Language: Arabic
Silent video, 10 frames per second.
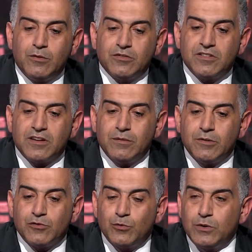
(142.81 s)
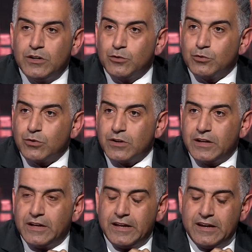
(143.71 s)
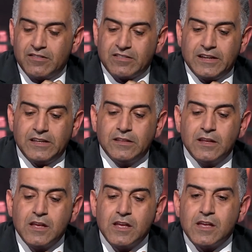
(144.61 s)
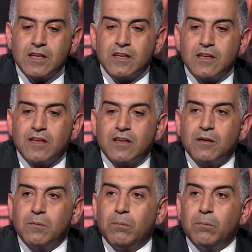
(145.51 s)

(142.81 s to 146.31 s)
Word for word: الوزيره المسؤوله دكتوره هاله السعيد آه،